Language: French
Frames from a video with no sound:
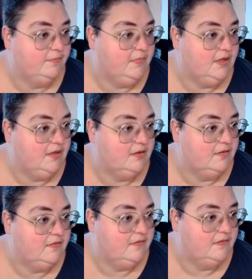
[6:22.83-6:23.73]
Mais
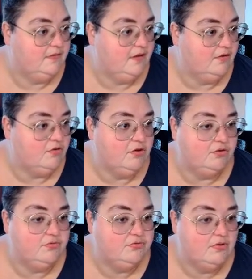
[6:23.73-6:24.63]
c'est encore
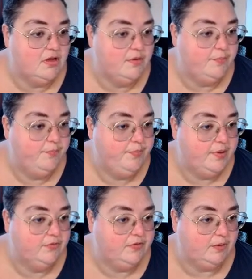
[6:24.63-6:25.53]
une fois
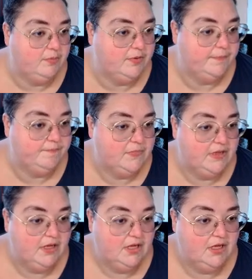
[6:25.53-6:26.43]
pas mon trip.
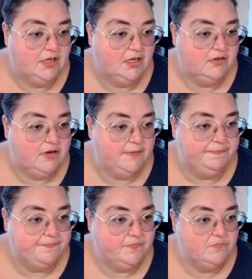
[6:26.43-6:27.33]
Voilà,
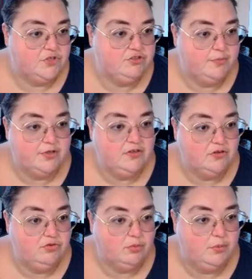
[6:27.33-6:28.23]
moi je vais
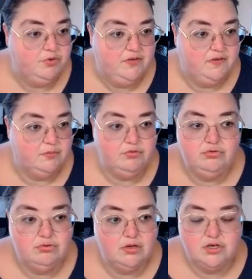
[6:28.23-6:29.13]
partir sur mes polices
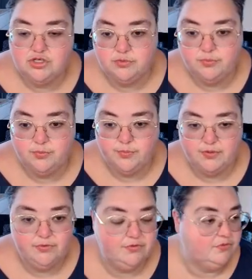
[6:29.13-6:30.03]
habituelles j'ai
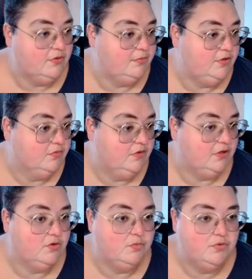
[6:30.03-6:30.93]
pas besoin de 3 millions de
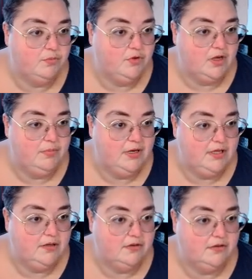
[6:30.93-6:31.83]
déco pour me
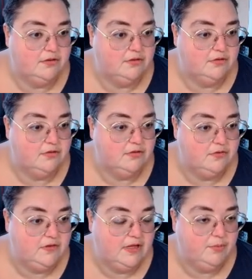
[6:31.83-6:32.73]
rappeler euh,
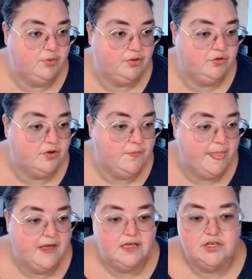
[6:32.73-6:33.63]
ce qui est important.
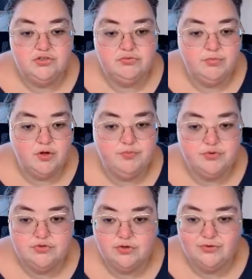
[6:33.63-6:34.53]
Je vous mets en
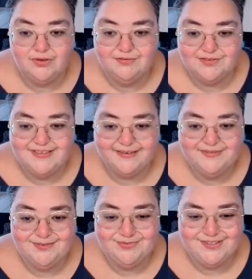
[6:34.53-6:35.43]
pause le temps d'avancer un
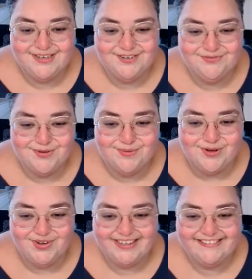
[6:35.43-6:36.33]
petit peu ça et je vous reprends.